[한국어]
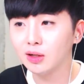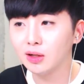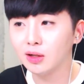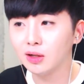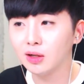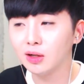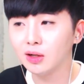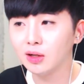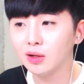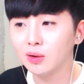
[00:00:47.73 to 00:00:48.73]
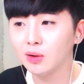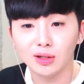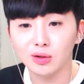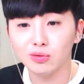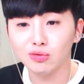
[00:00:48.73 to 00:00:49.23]
에 여보세요?
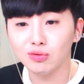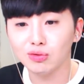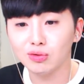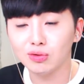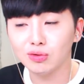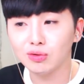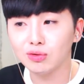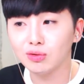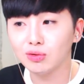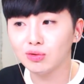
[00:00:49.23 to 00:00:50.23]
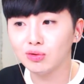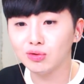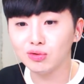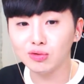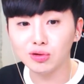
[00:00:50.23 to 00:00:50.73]
니하오.
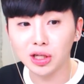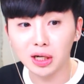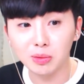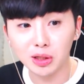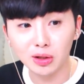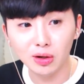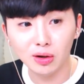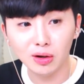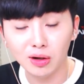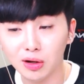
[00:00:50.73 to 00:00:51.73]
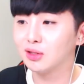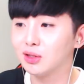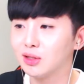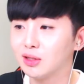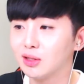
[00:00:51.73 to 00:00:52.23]
중국 사람이에요?
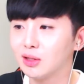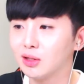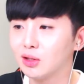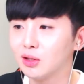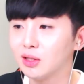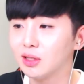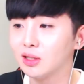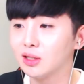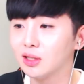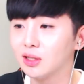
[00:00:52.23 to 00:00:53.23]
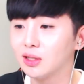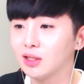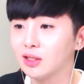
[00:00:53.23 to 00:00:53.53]
아, 我能听懂点.